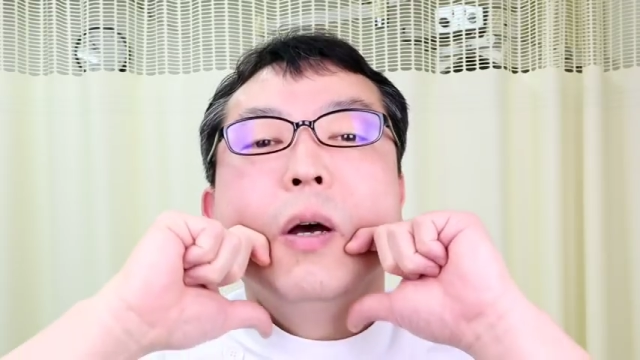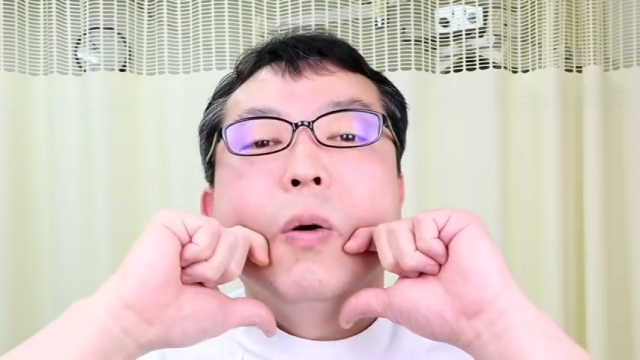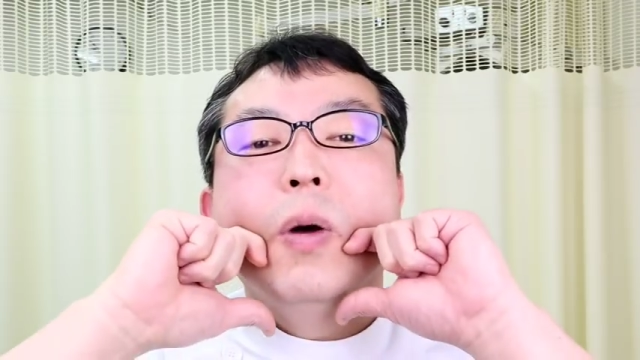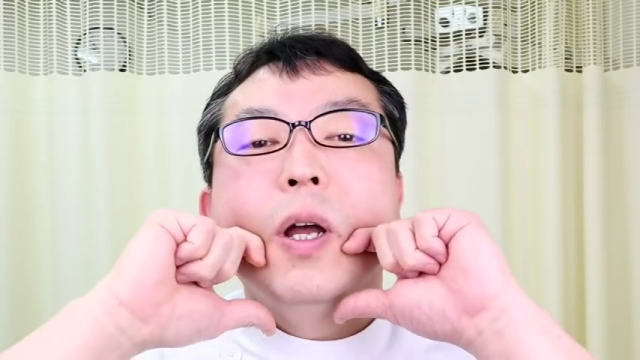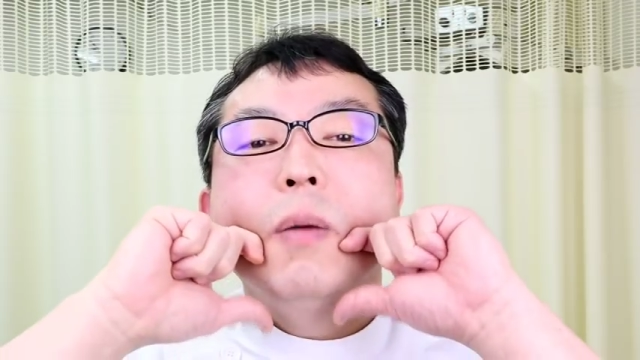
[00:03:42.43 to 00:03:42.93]

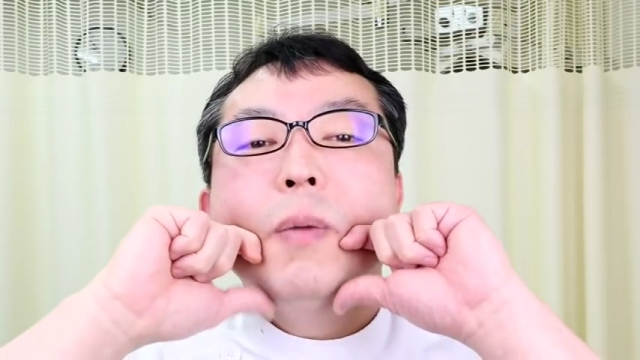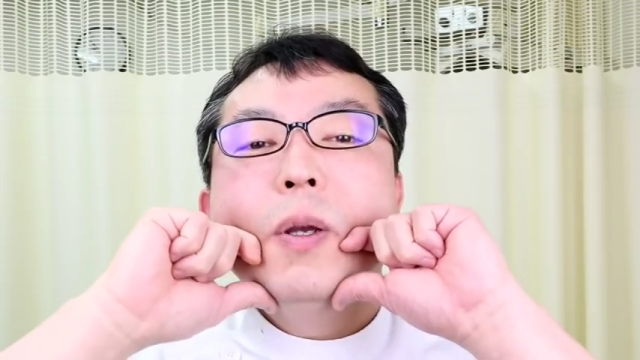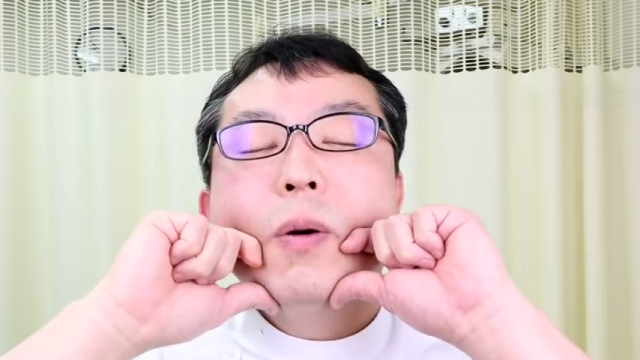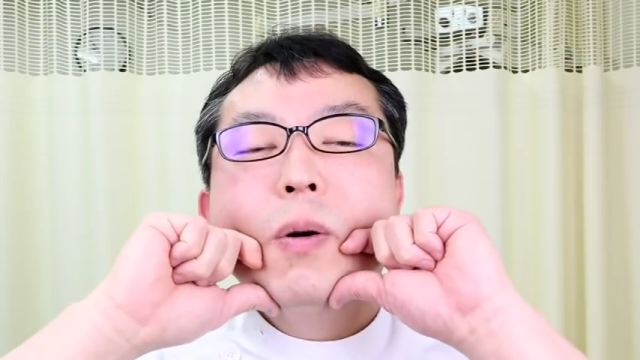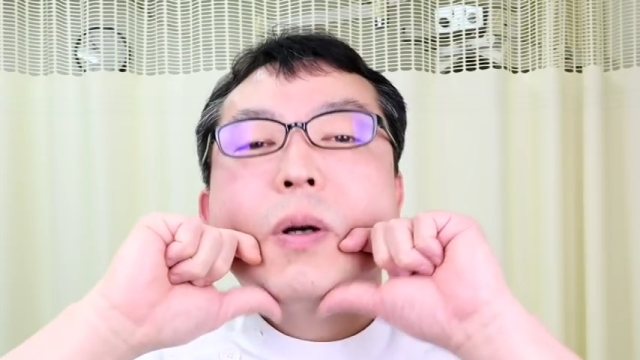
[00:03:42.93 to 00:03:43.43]
親
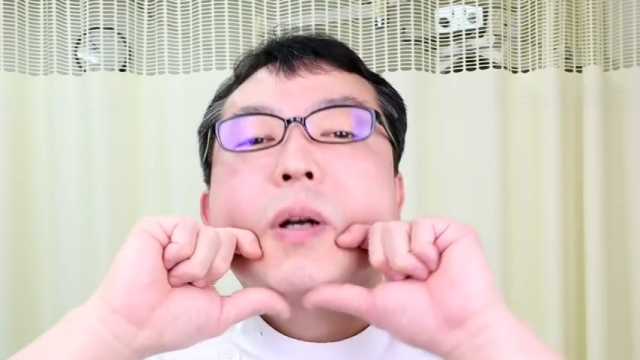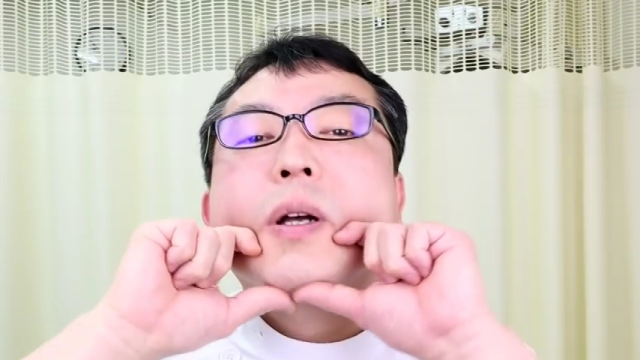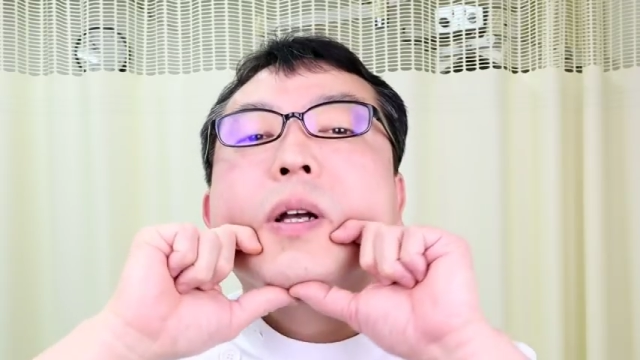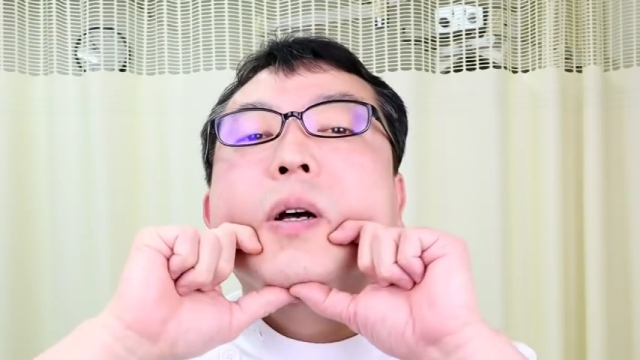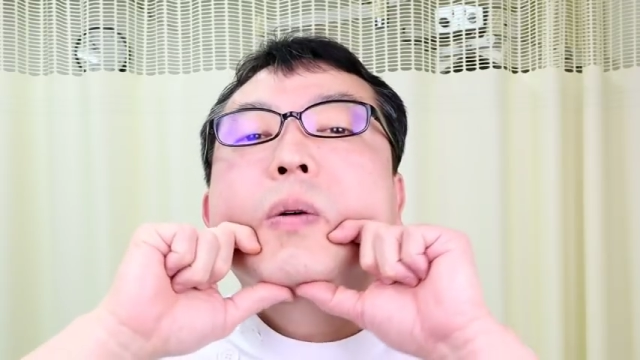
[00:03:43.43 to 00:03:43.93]
指を
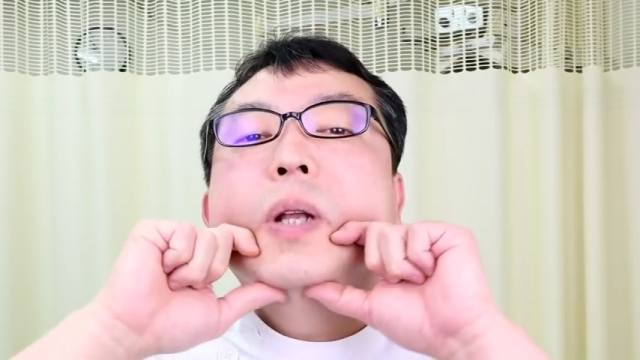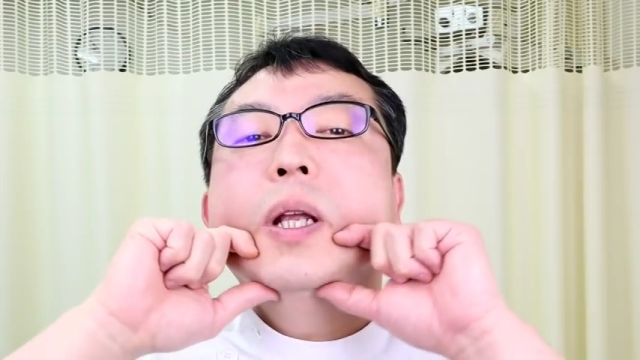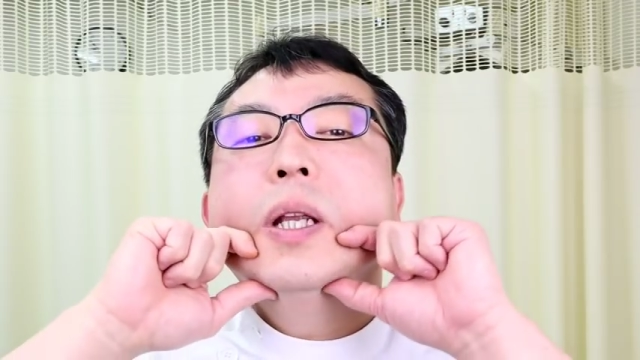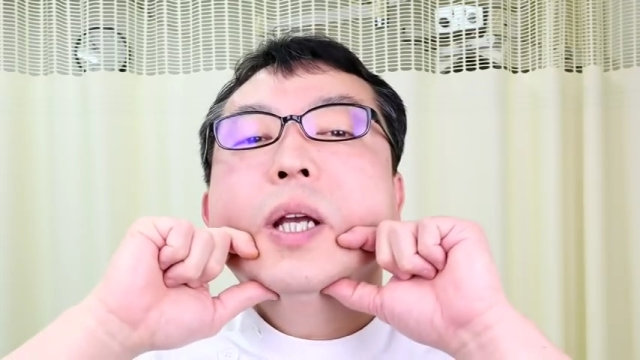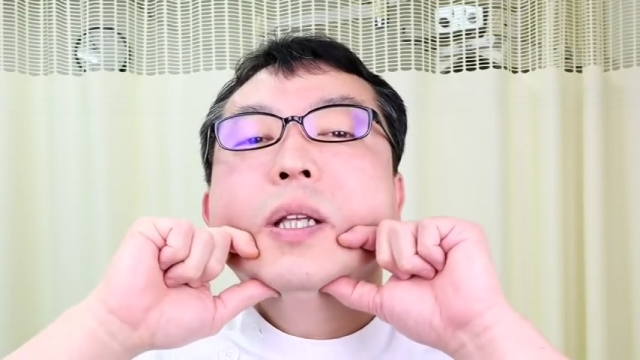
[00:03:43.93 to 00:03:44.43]

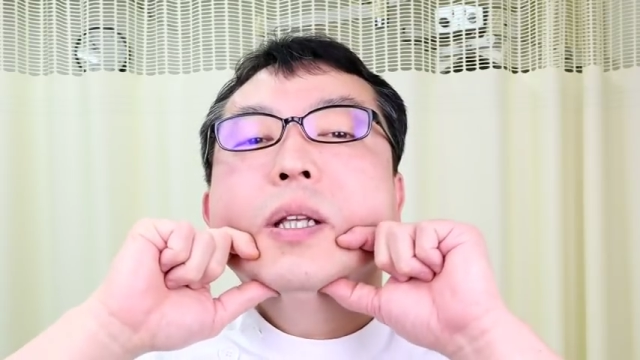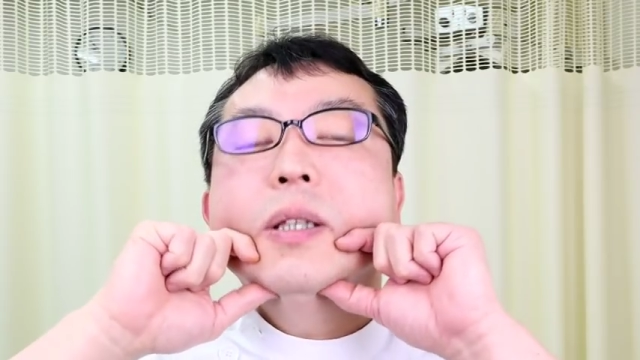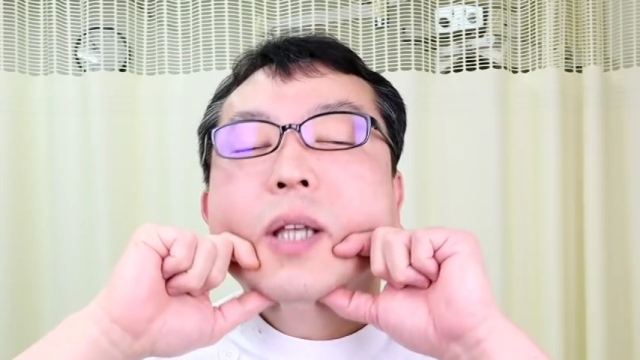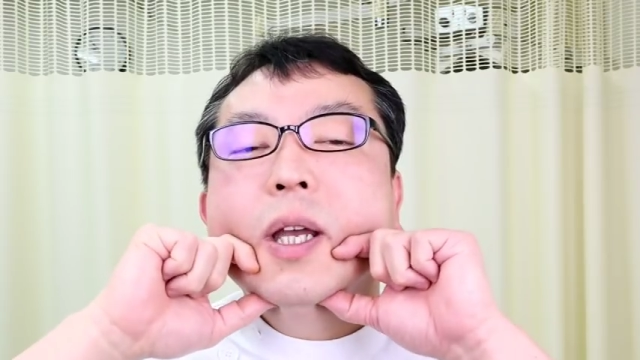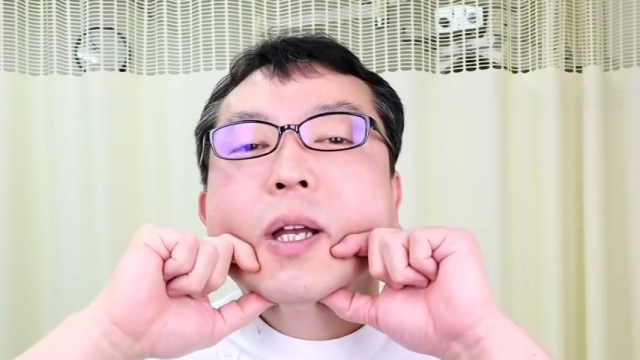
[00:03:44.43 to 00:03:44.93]
骨に当て
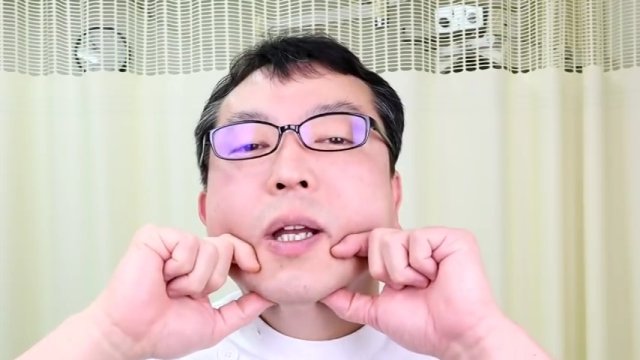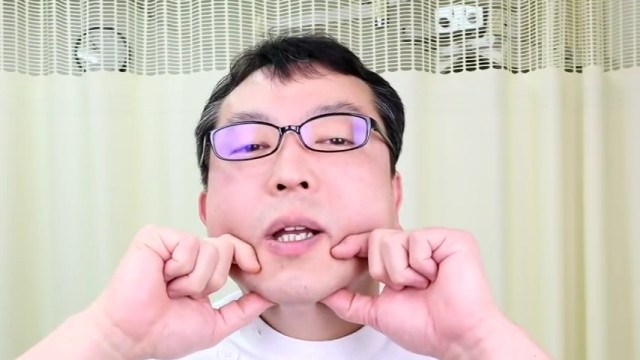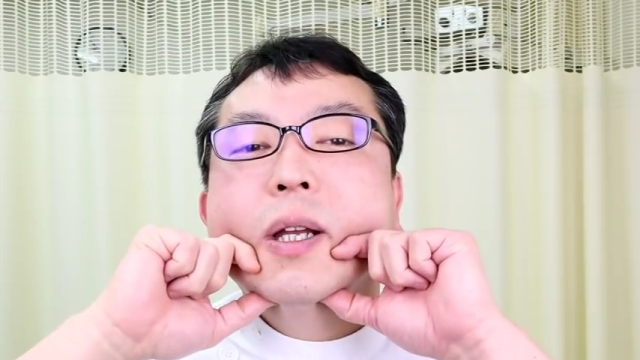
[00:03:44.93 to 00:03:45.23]
て